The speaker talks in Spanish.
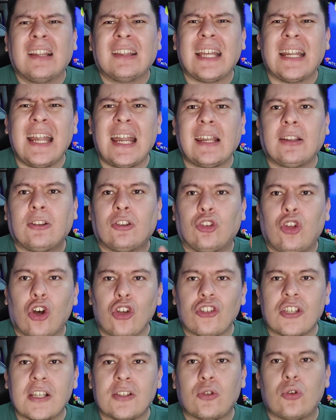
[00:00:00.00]
tener
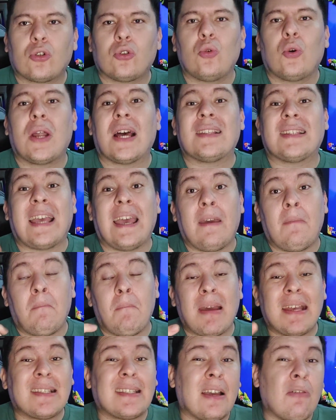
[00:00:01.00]
dos estructuras
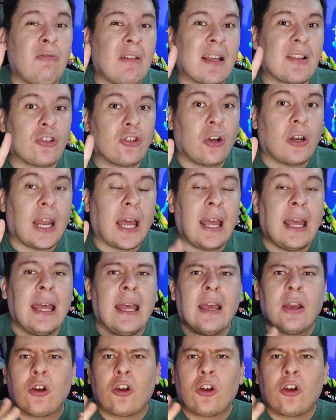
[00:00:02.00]
en vez de una sola,